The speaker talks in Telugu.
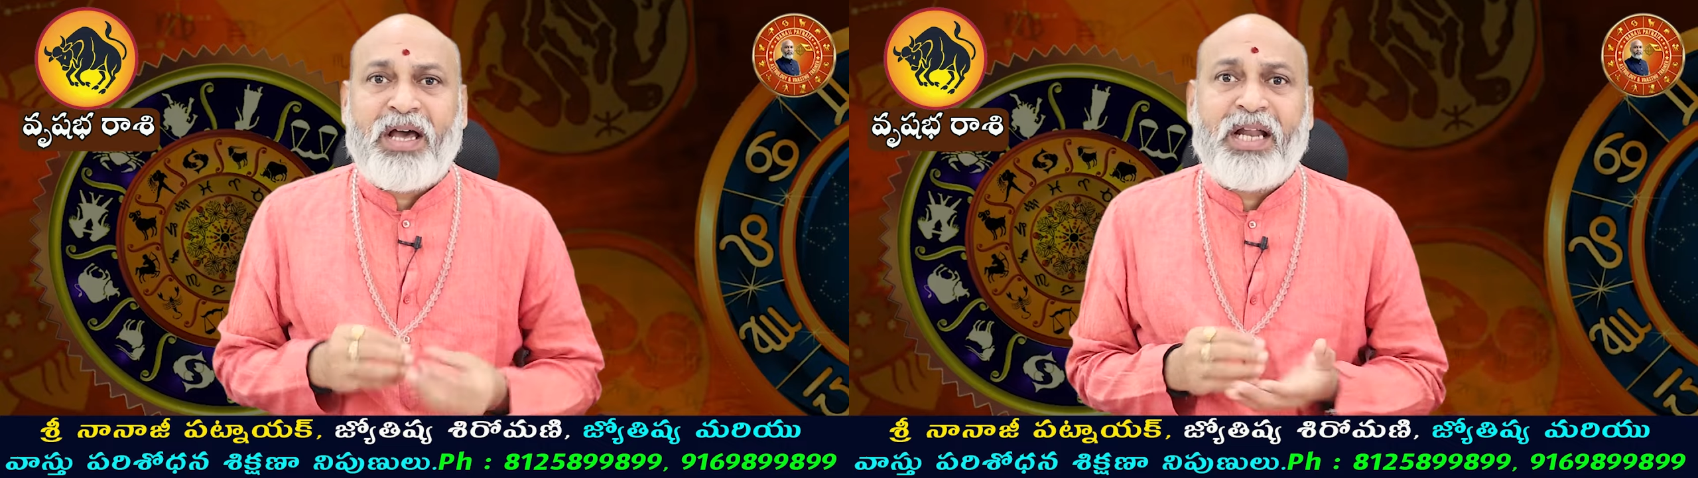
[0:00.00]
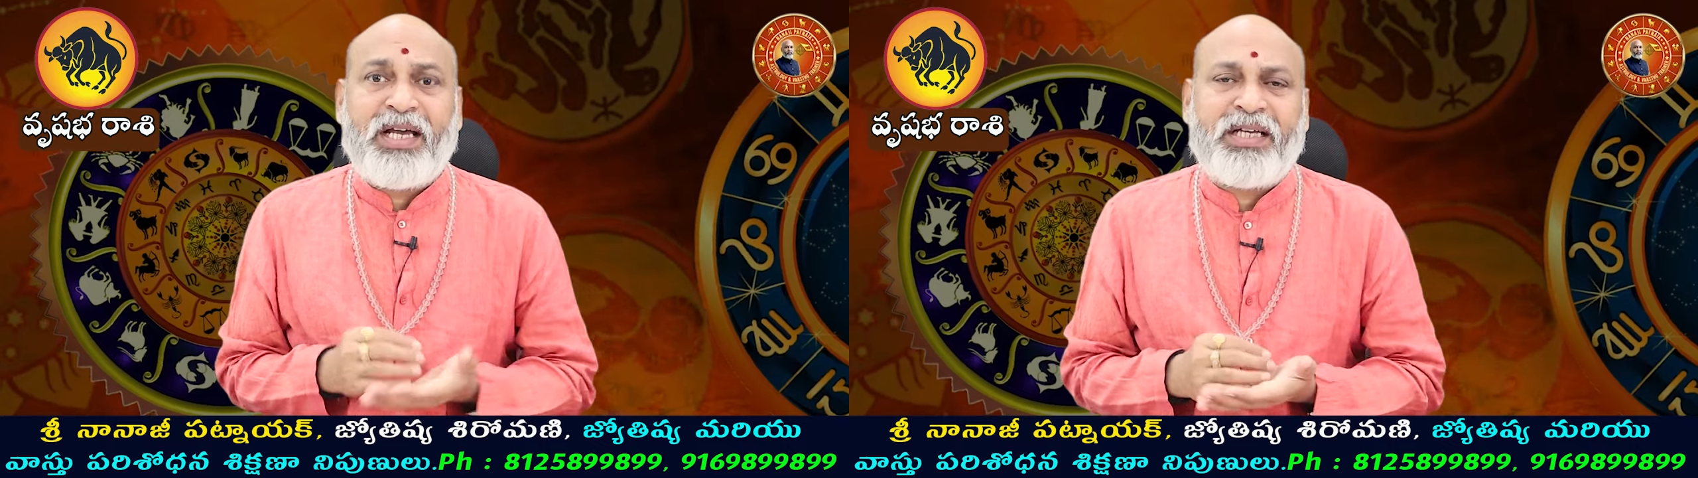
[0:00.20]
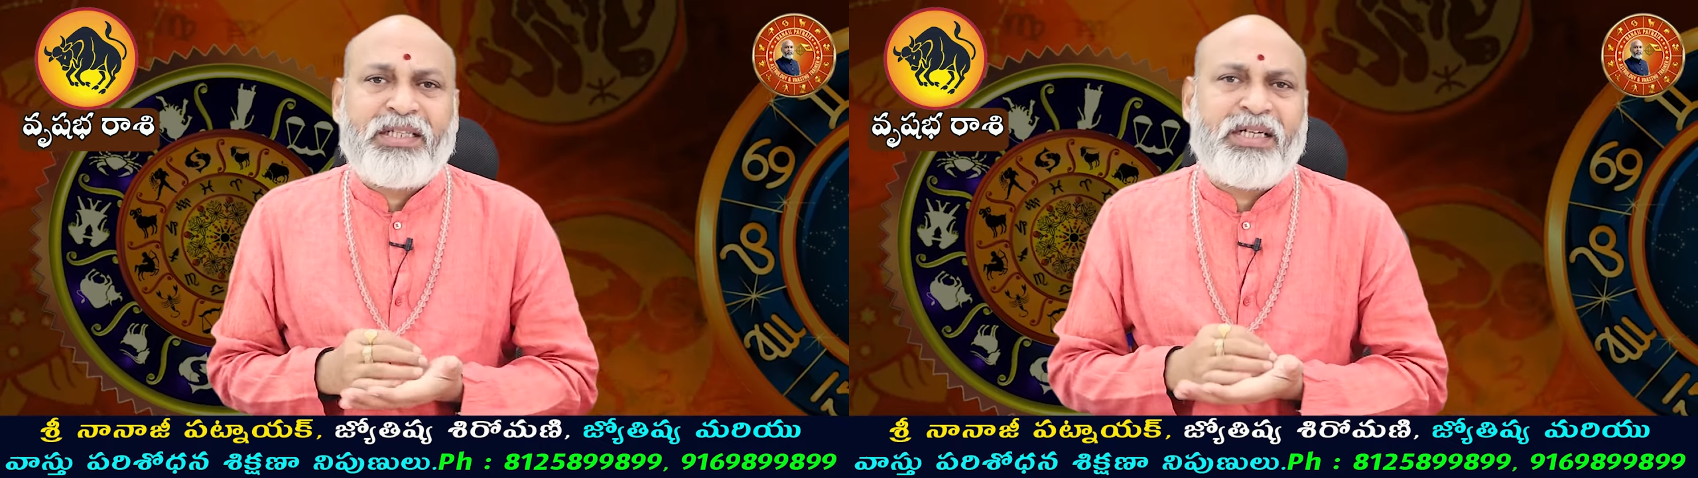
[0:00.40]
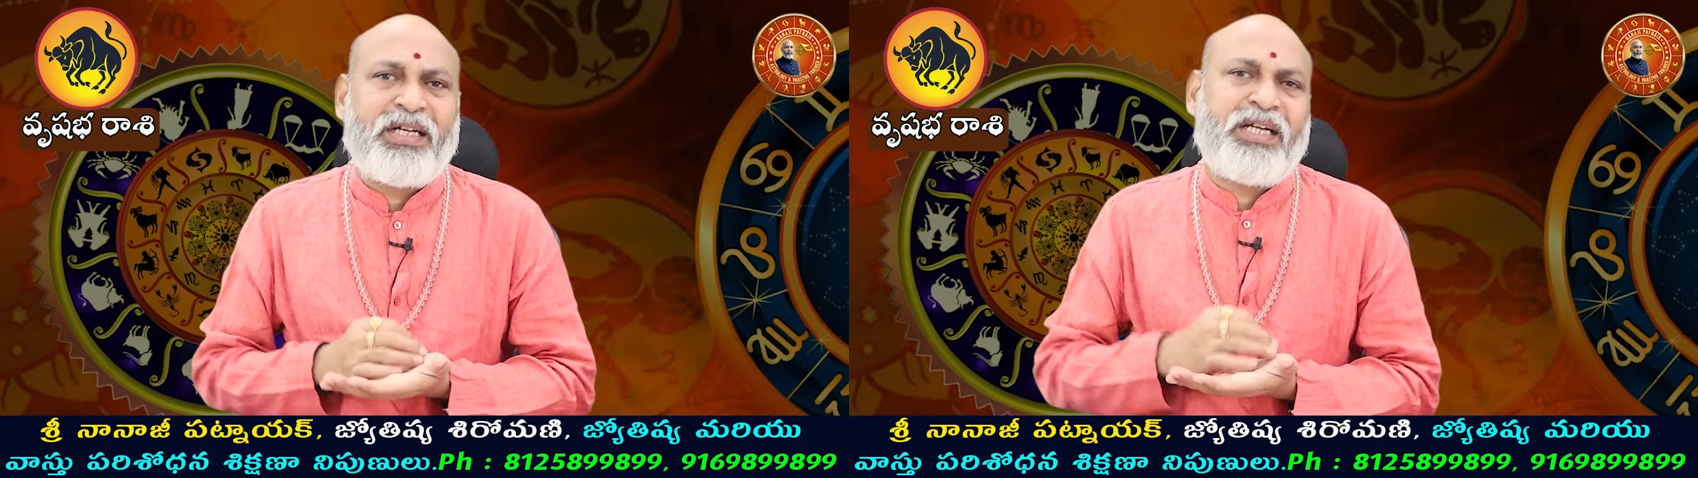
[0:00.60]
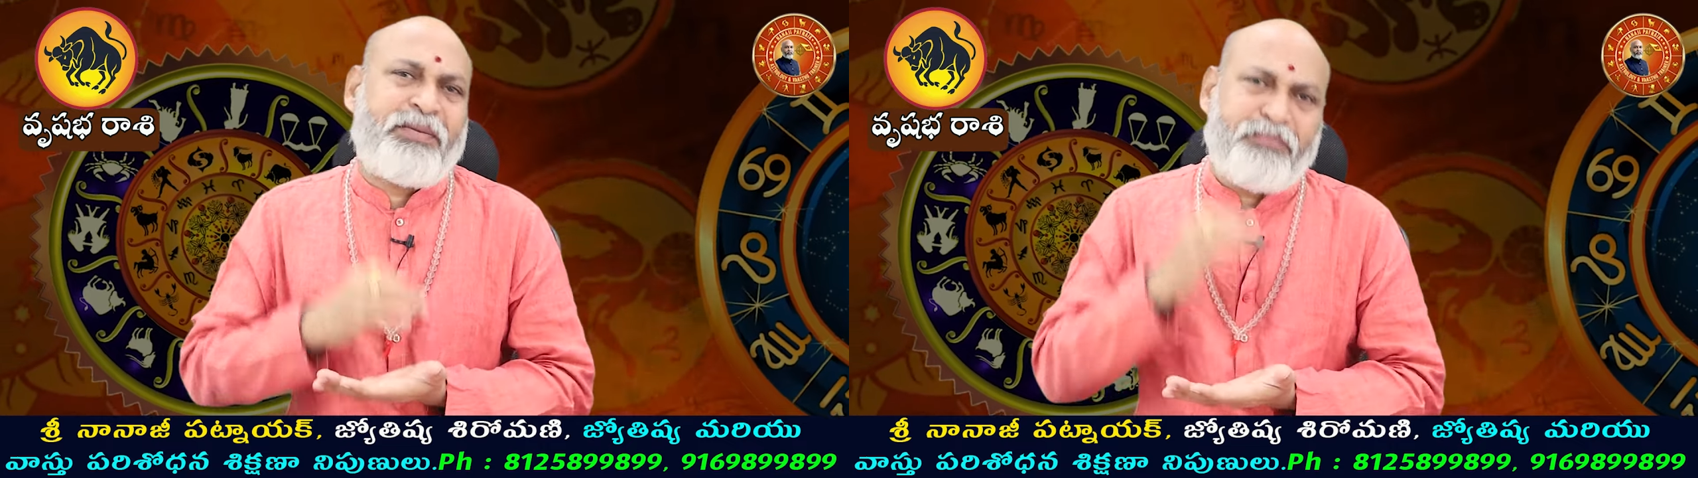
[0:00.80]
అలా కాదండి
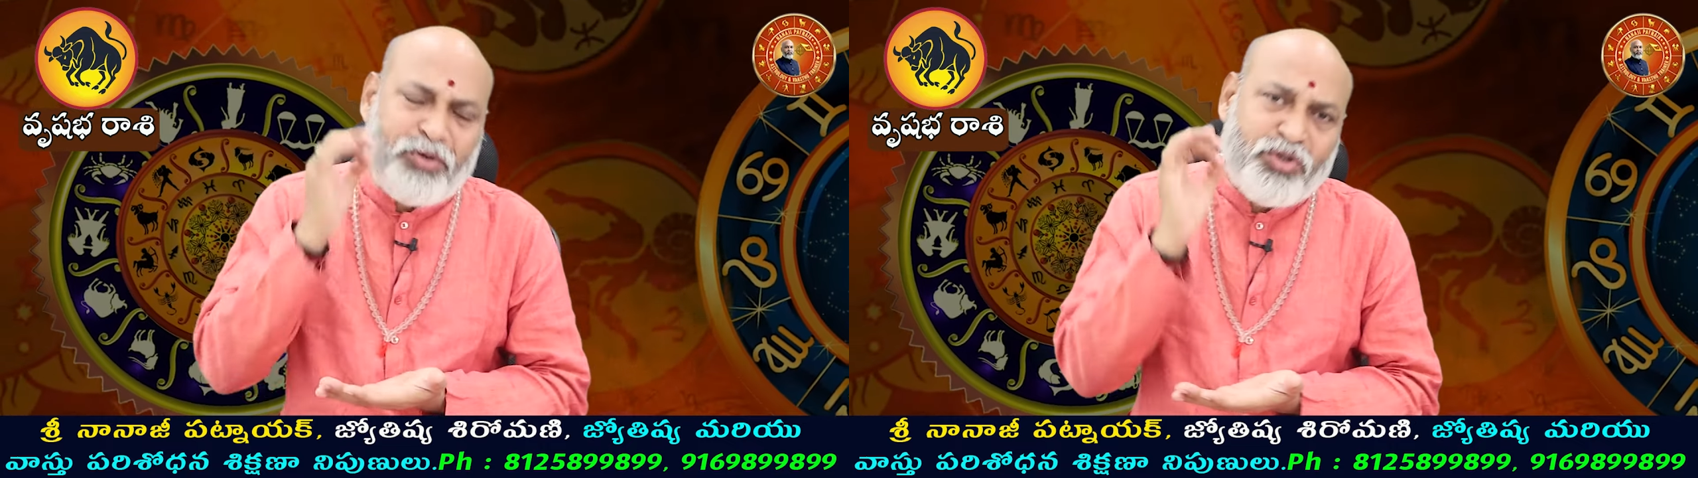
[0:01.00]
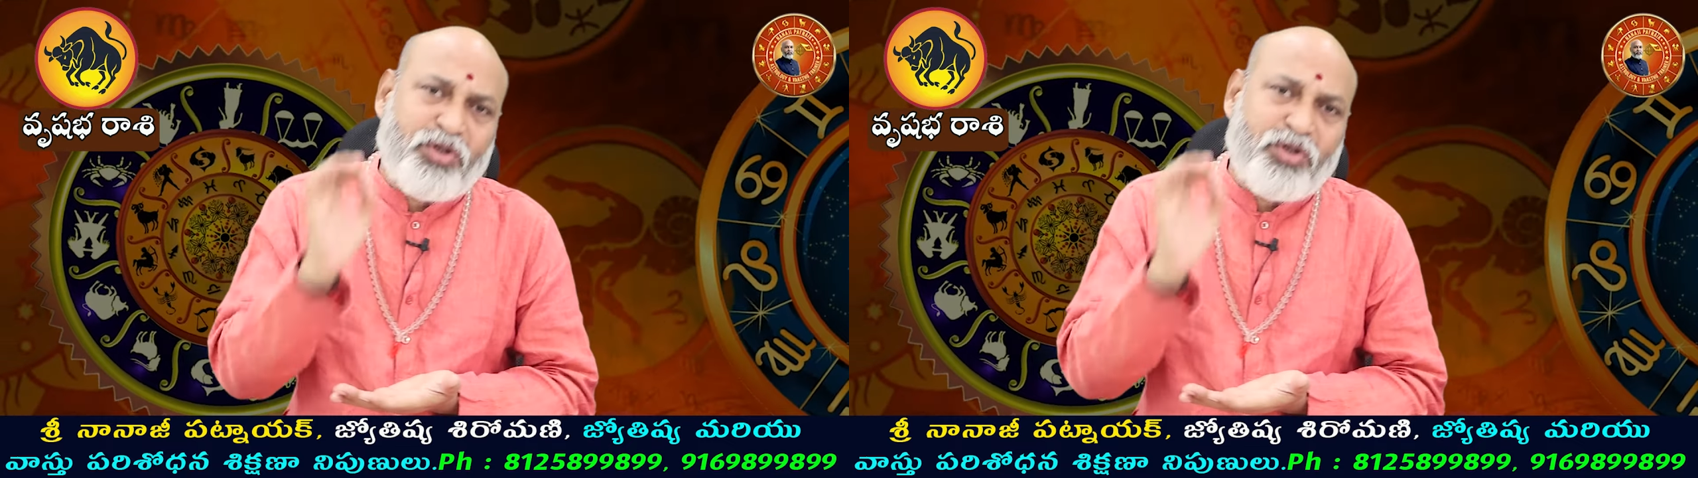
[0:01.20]
నాకు ఎప్పుడు